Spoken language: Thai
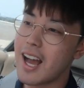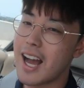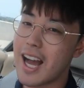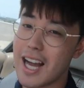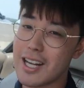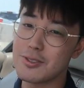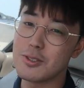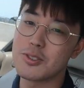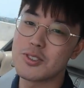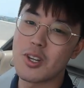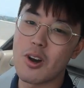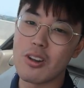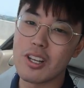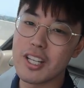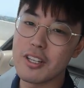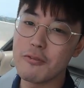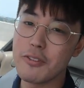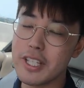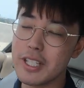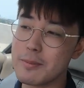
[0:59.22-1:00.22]

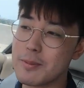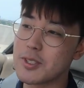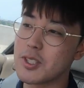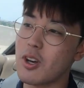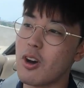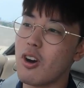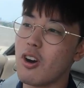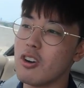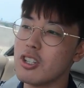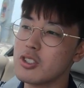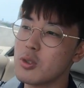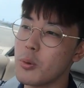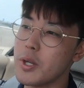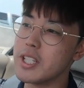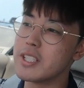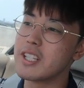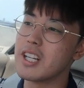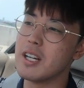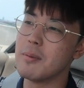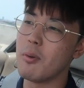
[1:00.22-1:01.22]
5.2 ลิตร V12
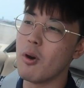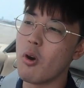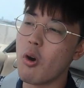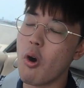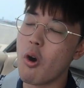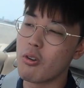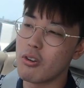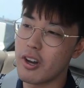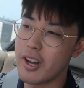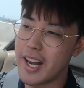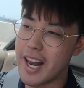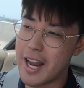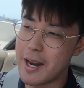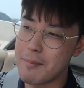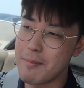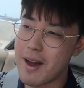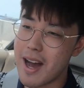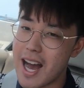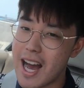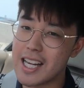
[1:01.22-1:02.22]
Twin Turbo 600 แร
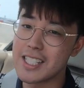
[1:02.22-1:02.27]
งม้า